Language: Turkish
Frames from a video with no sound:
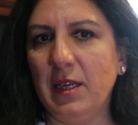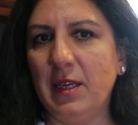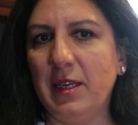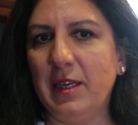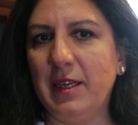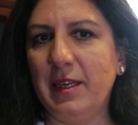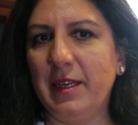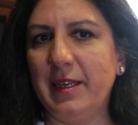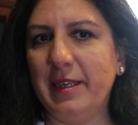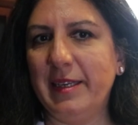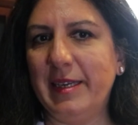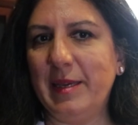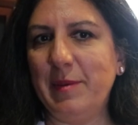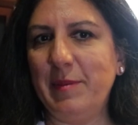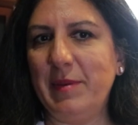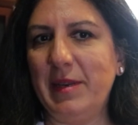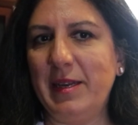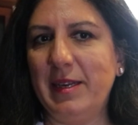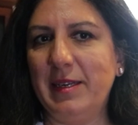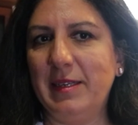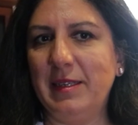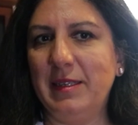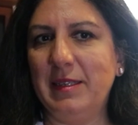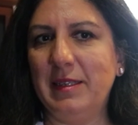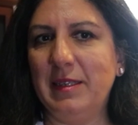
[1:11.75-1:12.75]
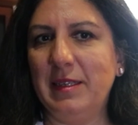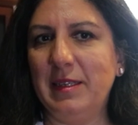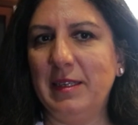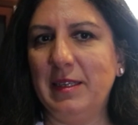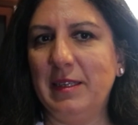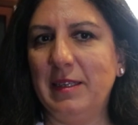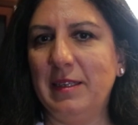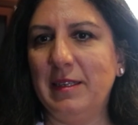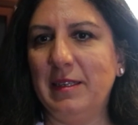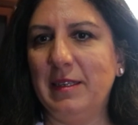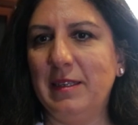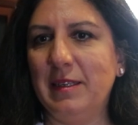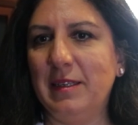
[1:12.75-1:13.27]
E, gemilerin
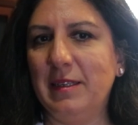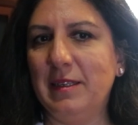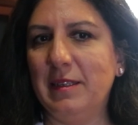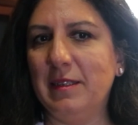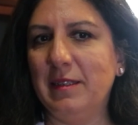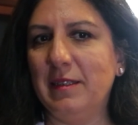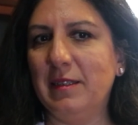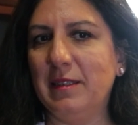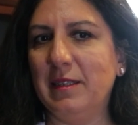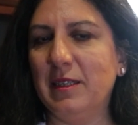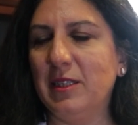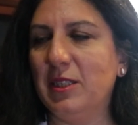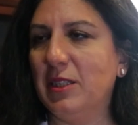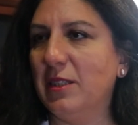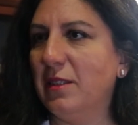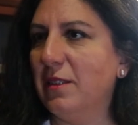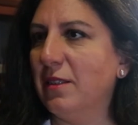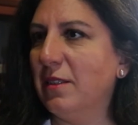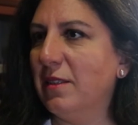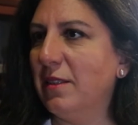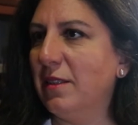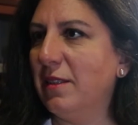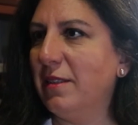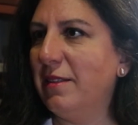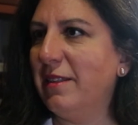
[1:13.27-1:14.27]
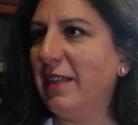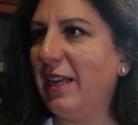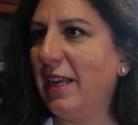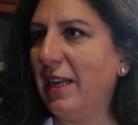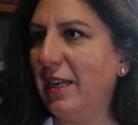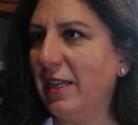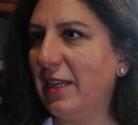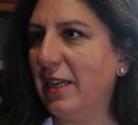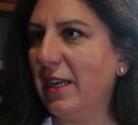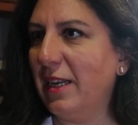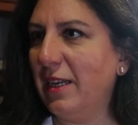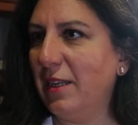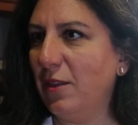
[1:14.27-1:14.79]
e, taşıdıkları tehdit
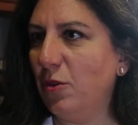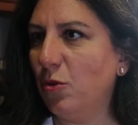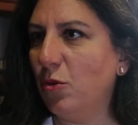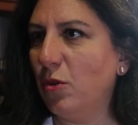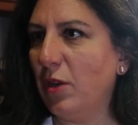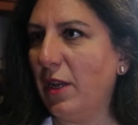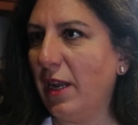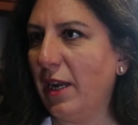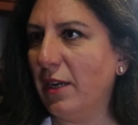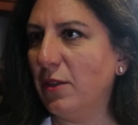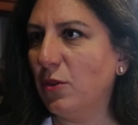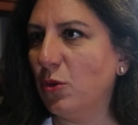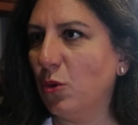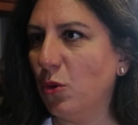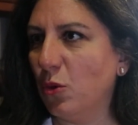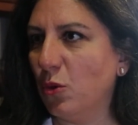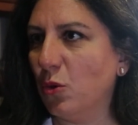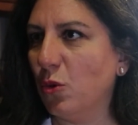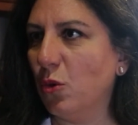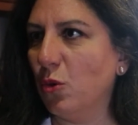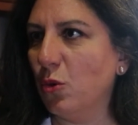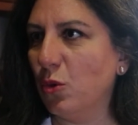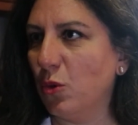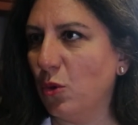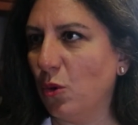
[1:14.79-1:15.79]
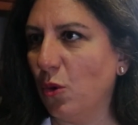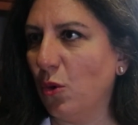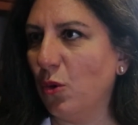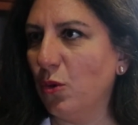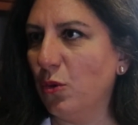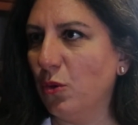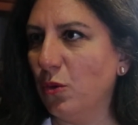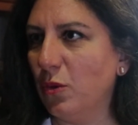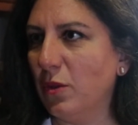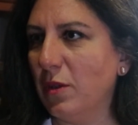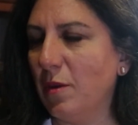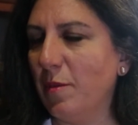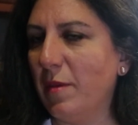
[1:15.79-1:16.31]
tehlikeli yükler söz konusu
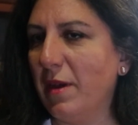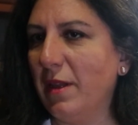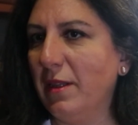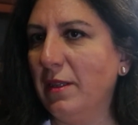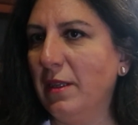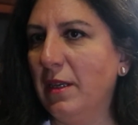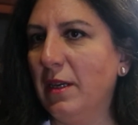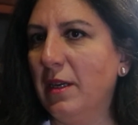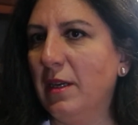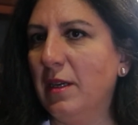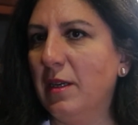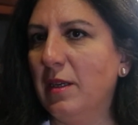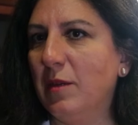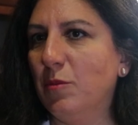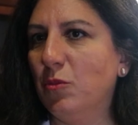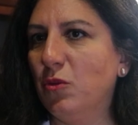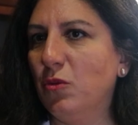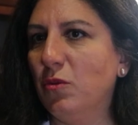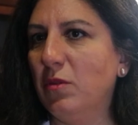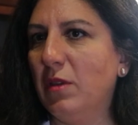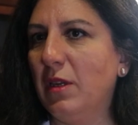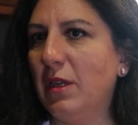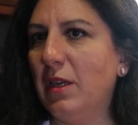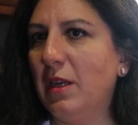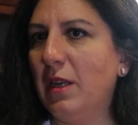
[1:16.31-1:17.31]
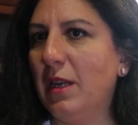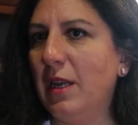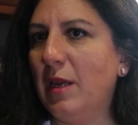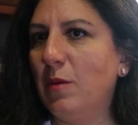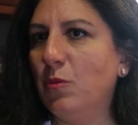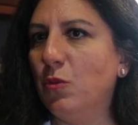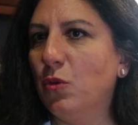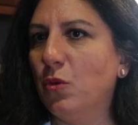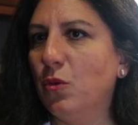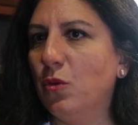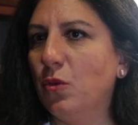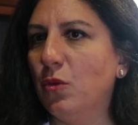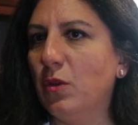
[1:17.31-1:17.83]
olduğu zaman bununla ilgili hem
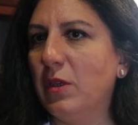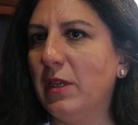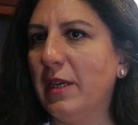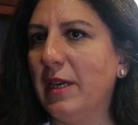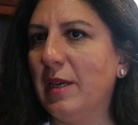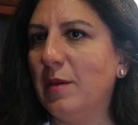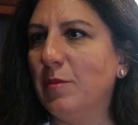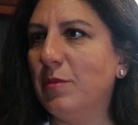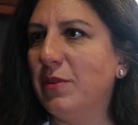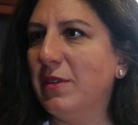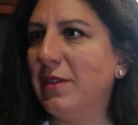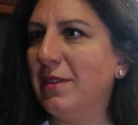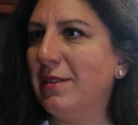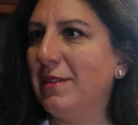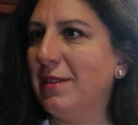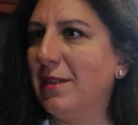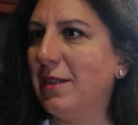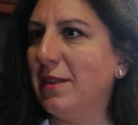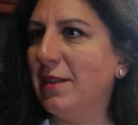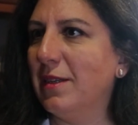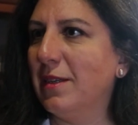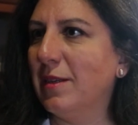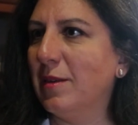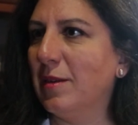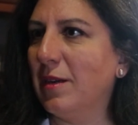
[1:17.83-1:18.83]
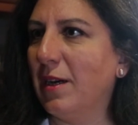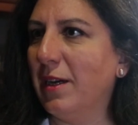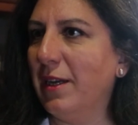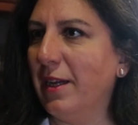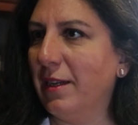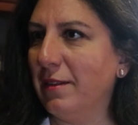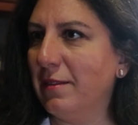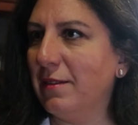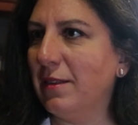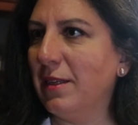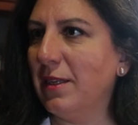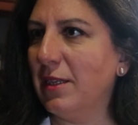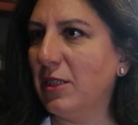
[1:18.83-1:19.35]
hukuki hem pratik
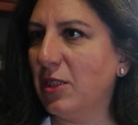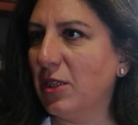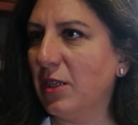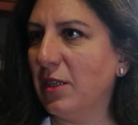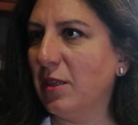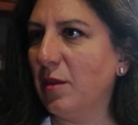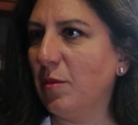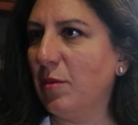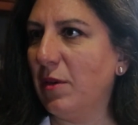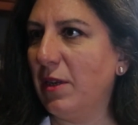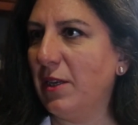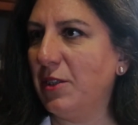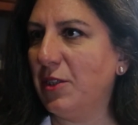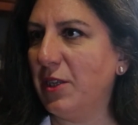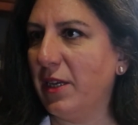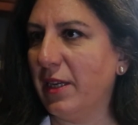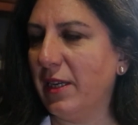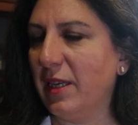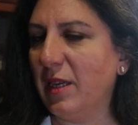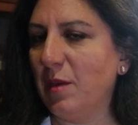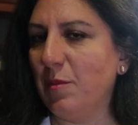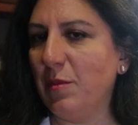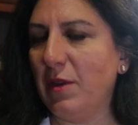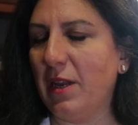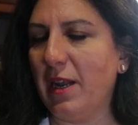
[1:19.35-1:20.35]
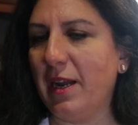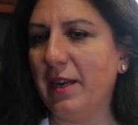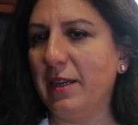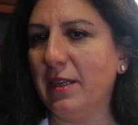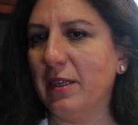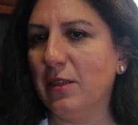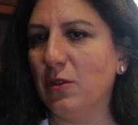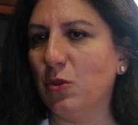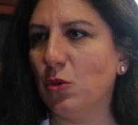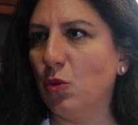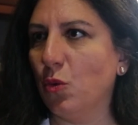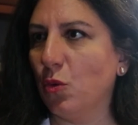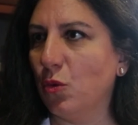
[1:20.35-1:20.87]
hayatta yaşanabilecek
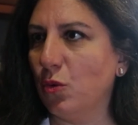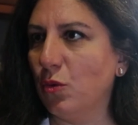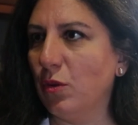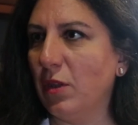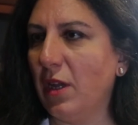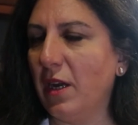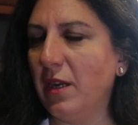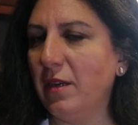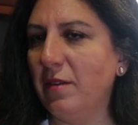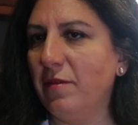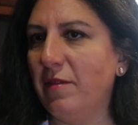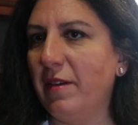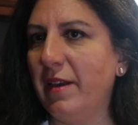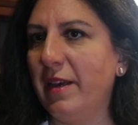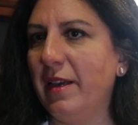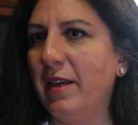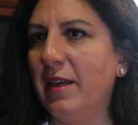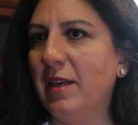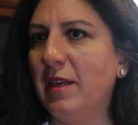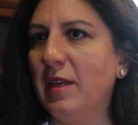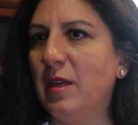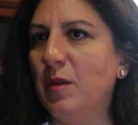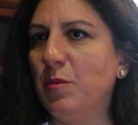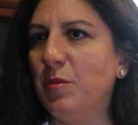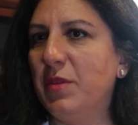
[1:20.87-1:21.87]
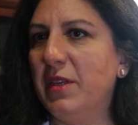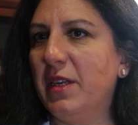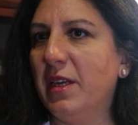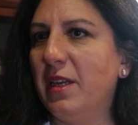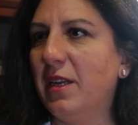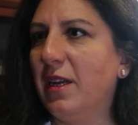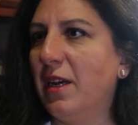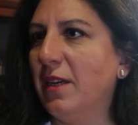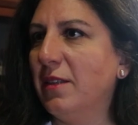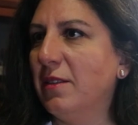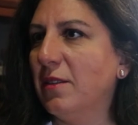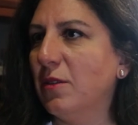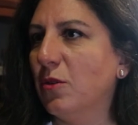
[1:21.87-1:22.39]
gemilerdeki sorunlar ve
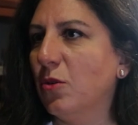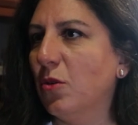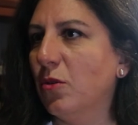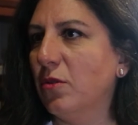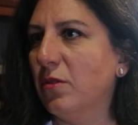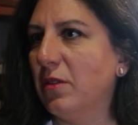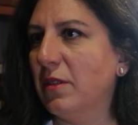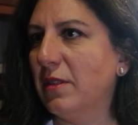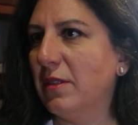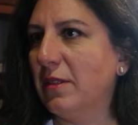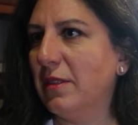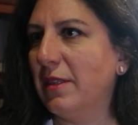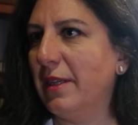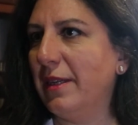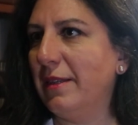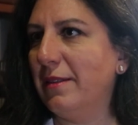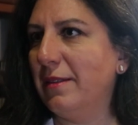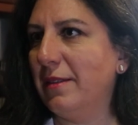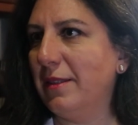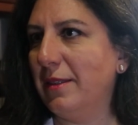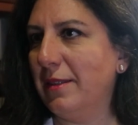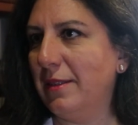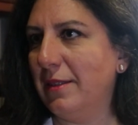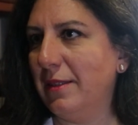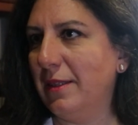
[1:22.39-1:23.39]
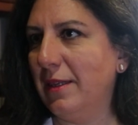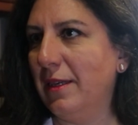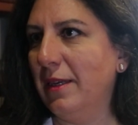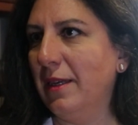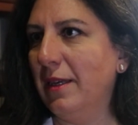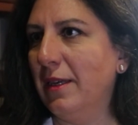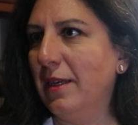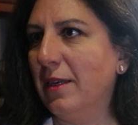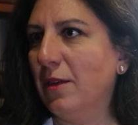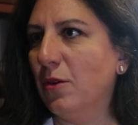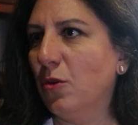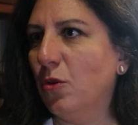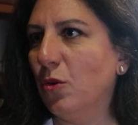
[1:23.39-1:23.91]
PNI sigortasına etkisi
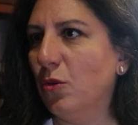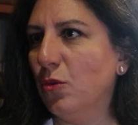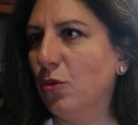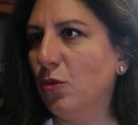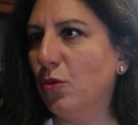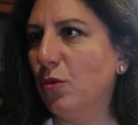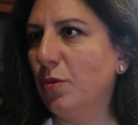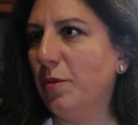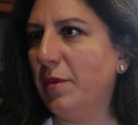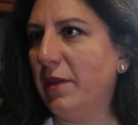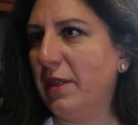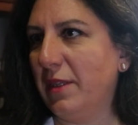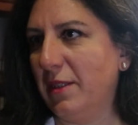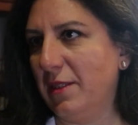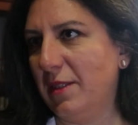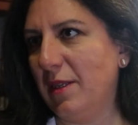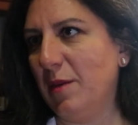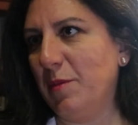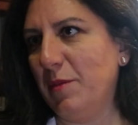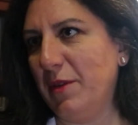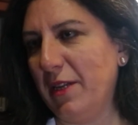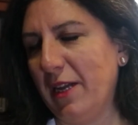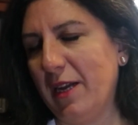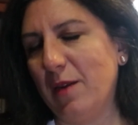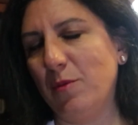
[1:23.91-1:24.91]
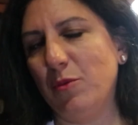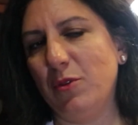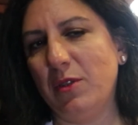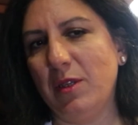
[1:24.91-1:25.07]
konulu bir seminer bu